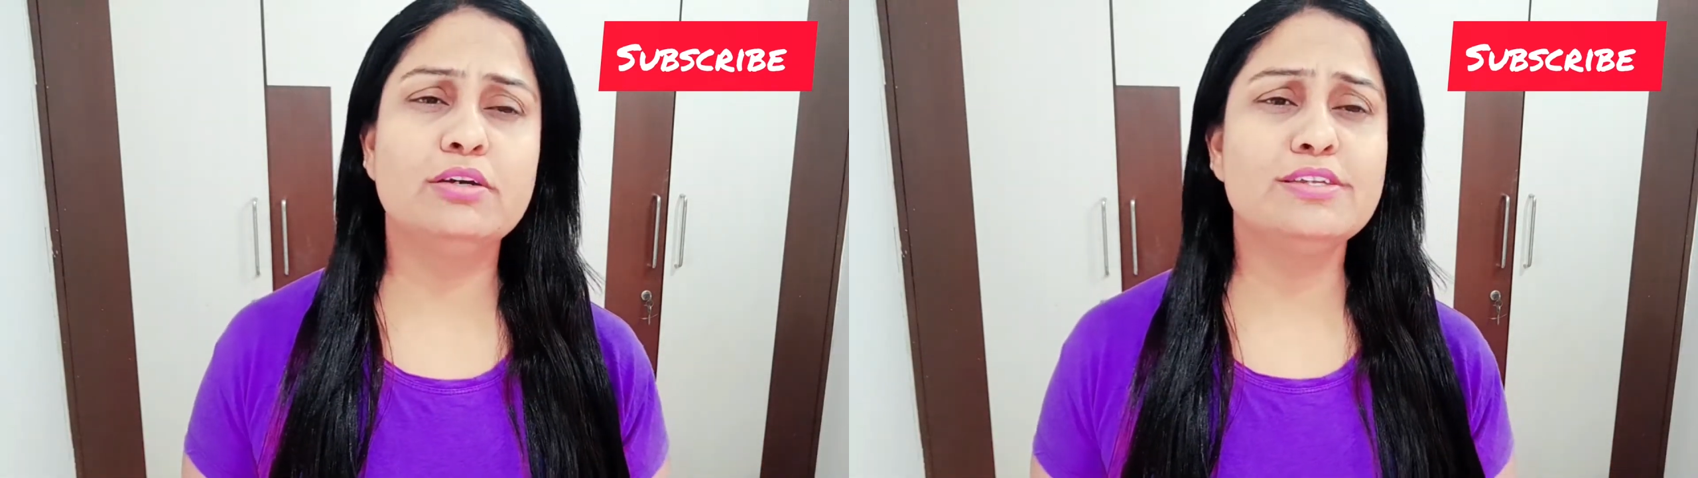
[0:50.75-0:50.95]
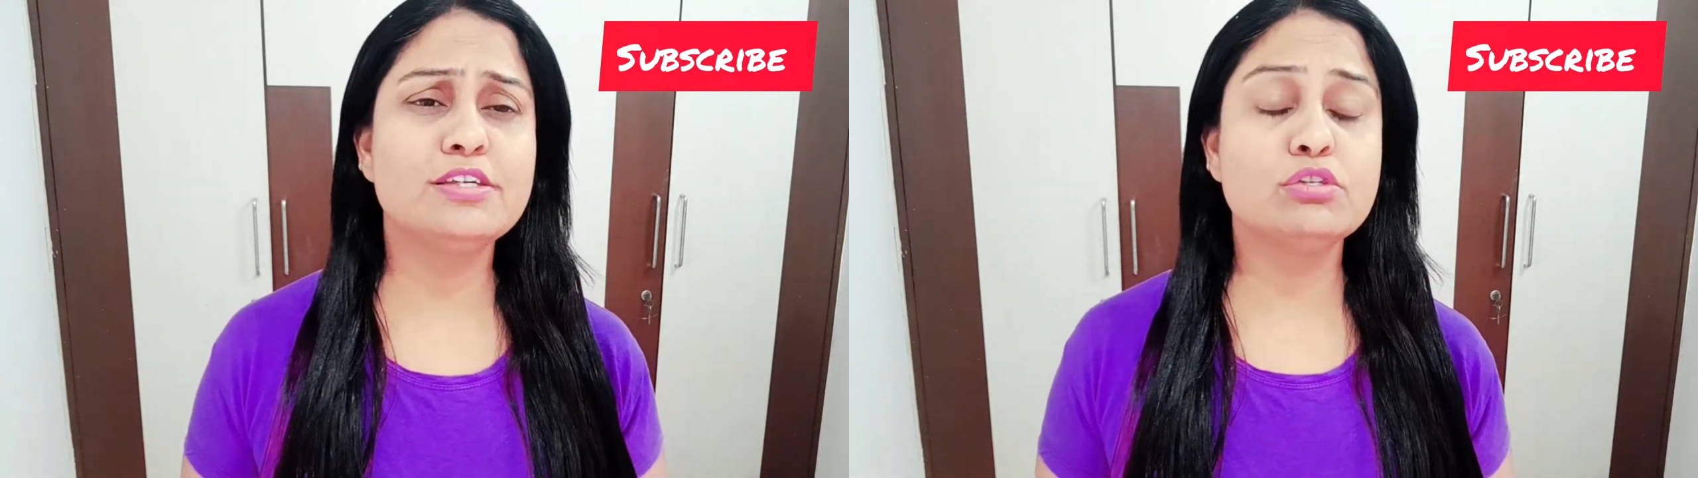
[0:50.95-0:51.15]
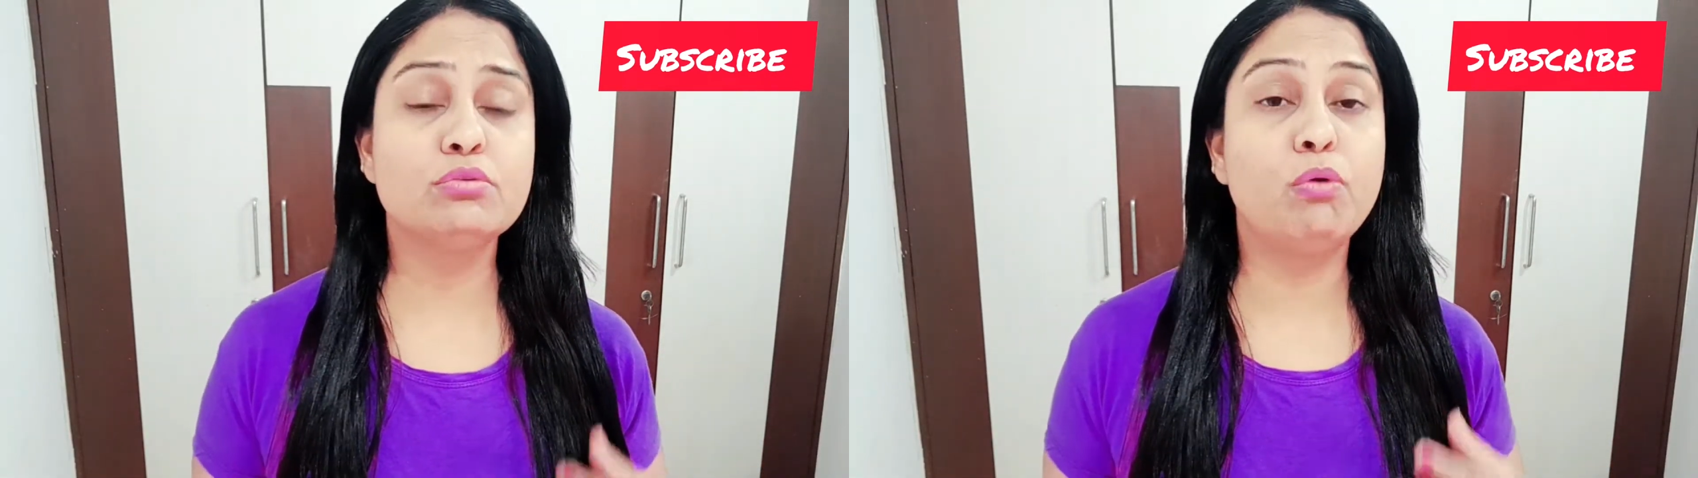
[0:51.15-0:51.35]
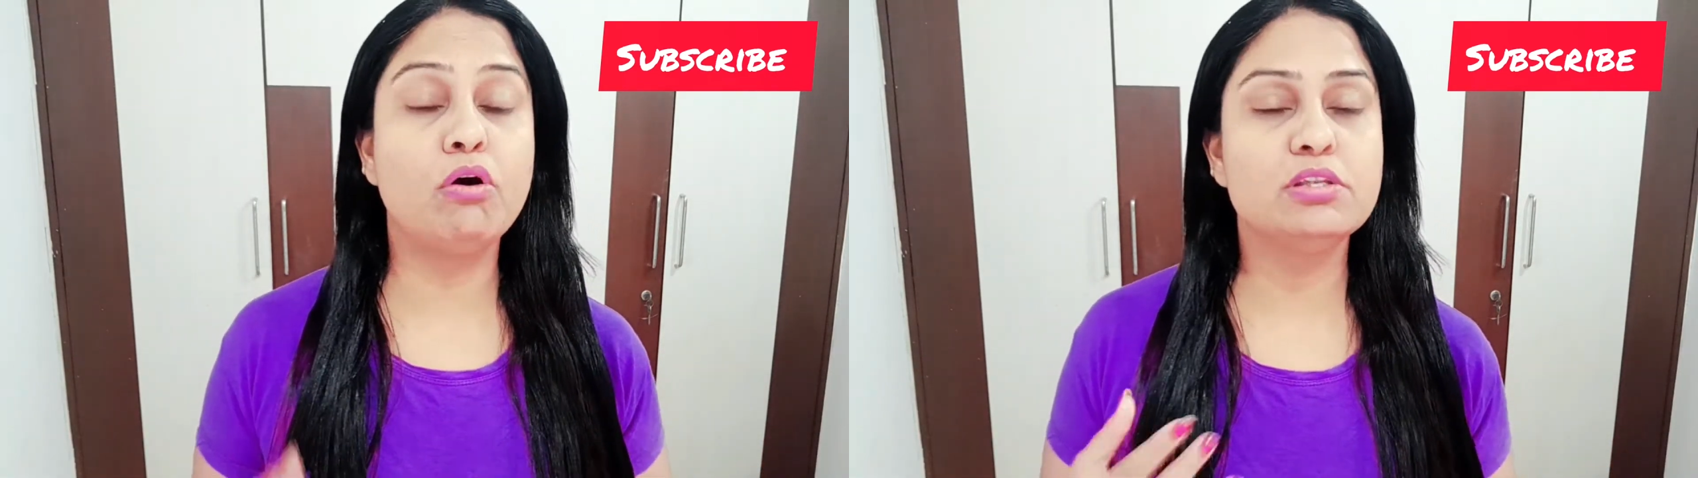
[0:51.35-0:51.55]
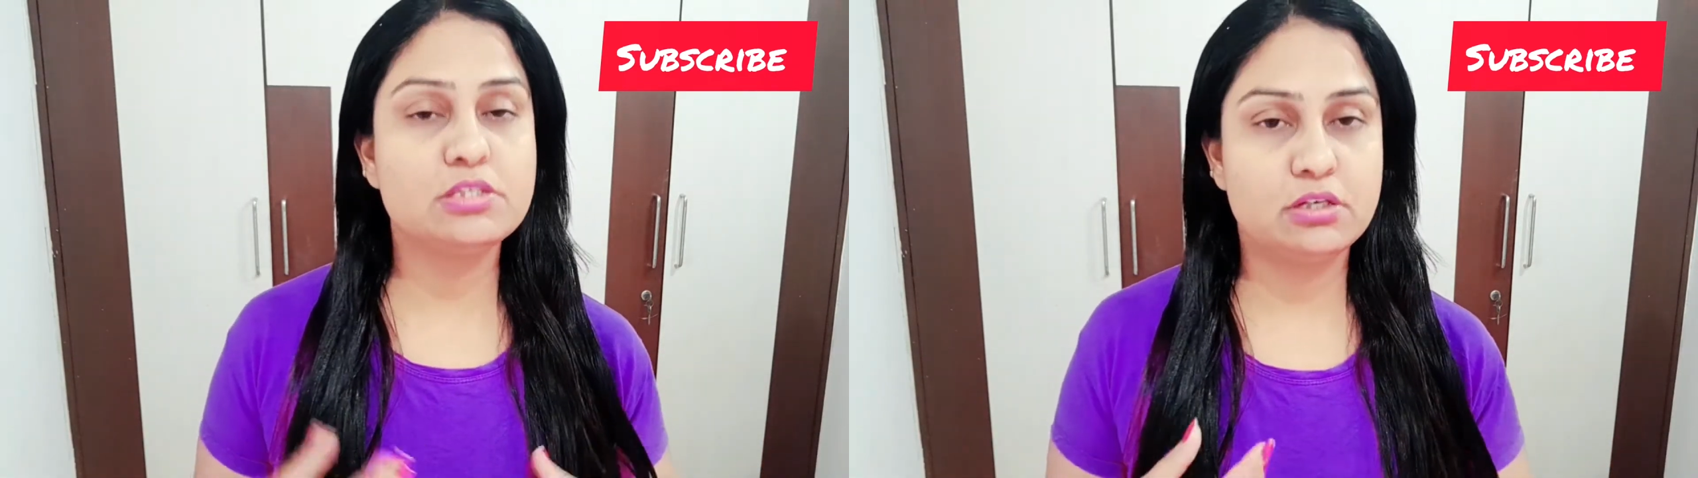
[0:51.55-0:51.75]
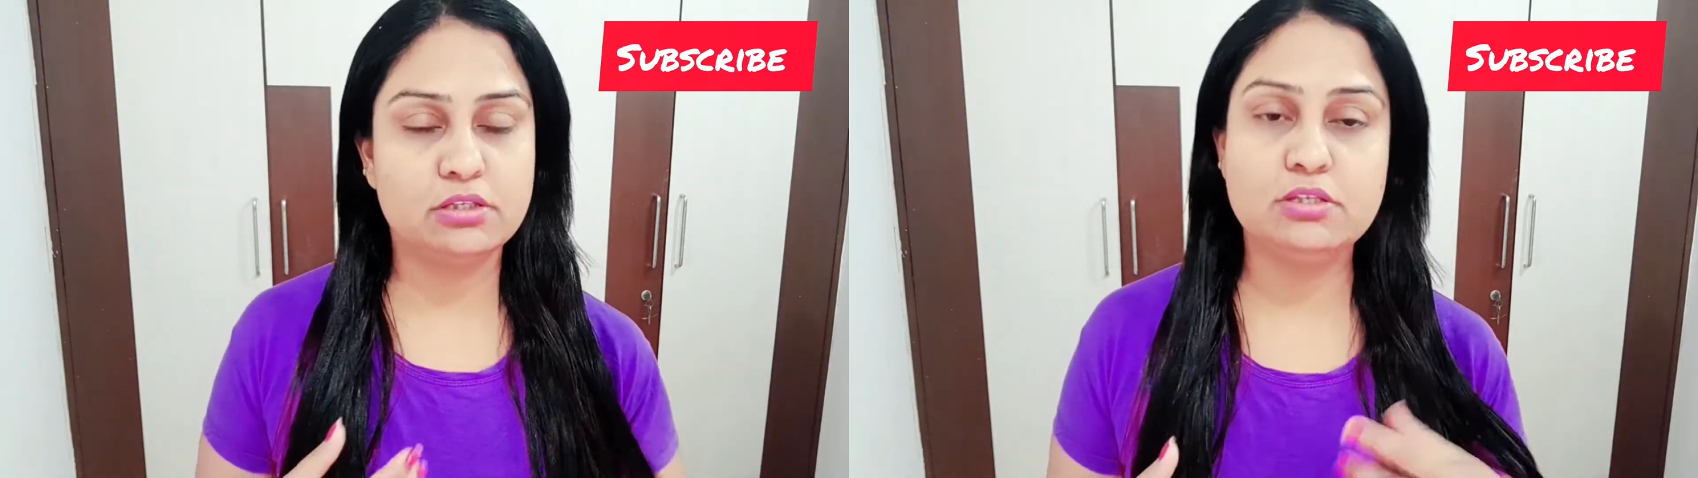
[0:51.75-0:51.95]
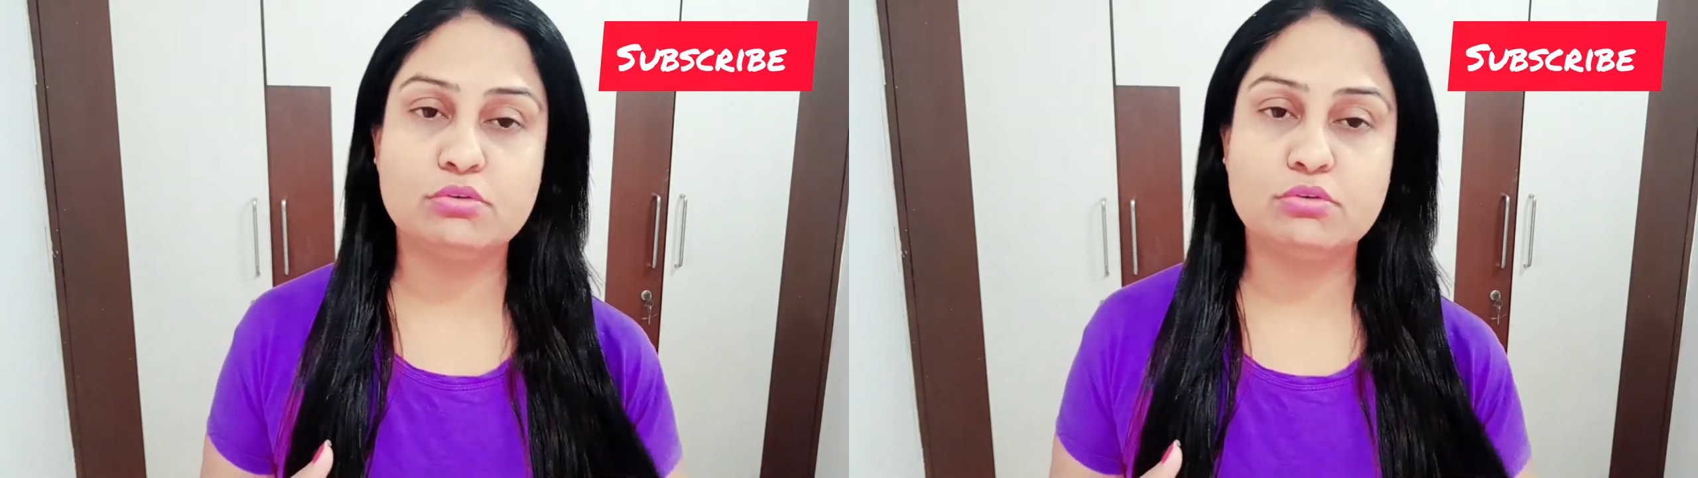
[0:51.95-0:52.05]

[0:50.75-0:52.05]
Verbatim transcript: किसी किसी को बहुत सर्दी